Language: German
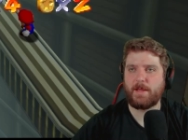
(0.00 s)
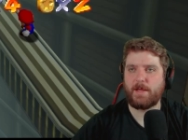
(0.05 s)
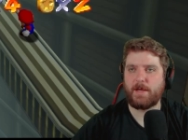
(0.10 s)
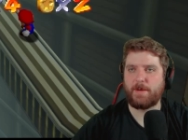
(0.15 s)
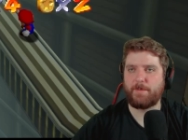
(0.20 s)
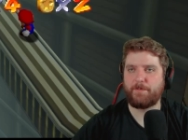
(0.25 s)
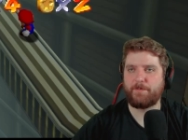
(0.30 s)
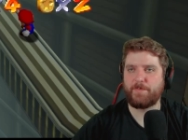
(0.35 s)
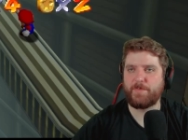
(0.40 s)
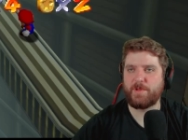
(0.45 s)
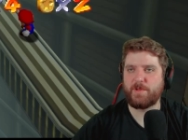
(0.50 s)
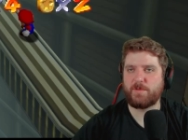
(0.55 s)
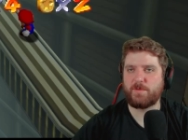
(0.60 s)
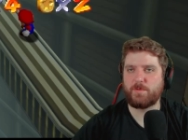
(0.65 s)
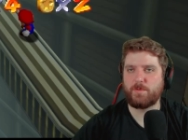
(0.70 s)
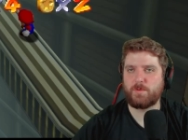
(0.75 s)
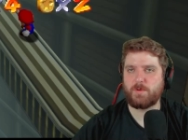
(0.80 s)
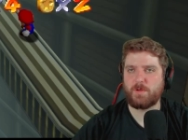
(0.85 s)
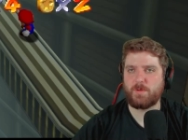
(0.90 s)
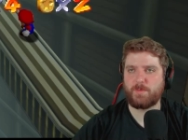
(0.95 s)
Ähm, ich
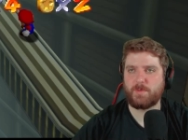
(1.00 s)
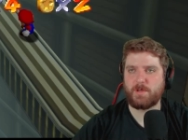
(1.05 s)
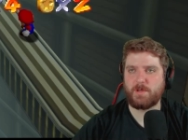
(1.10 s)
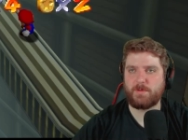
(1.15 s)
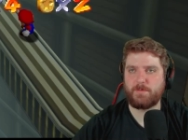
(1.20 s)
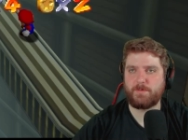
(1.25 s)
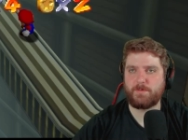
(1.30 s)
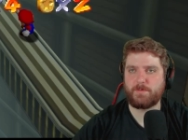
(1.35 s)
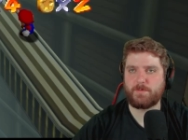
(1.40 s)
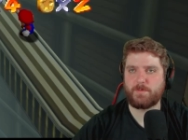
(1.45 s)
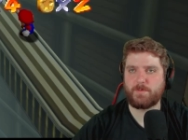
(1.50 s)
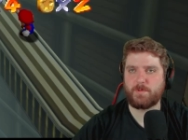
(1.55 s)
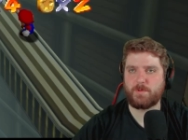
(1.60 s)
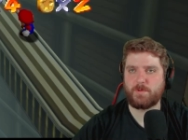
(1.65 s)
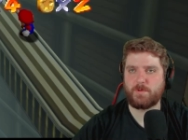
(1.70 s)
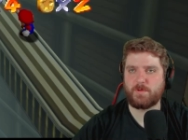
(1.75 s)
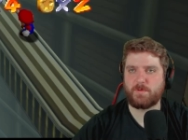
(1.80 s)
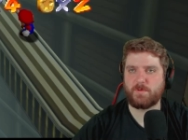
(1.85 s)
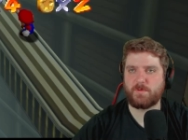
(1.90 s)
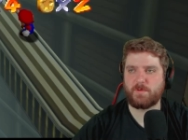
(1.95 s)
suche euch mal
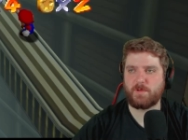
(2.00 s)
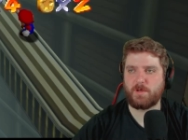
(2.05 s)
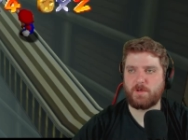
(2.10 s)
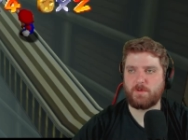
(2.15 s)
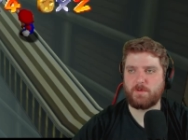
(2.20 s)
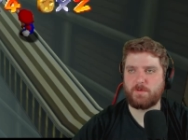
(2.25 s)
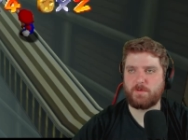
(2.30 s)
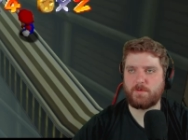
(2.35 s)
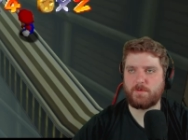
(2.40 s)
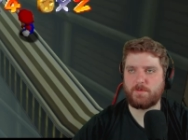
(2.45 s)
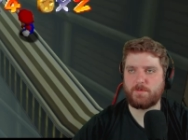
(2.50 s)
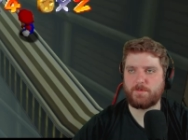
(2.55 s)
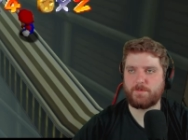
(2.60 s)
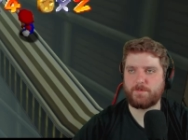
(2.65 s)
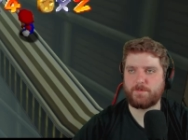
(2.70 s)
Kurzes raus.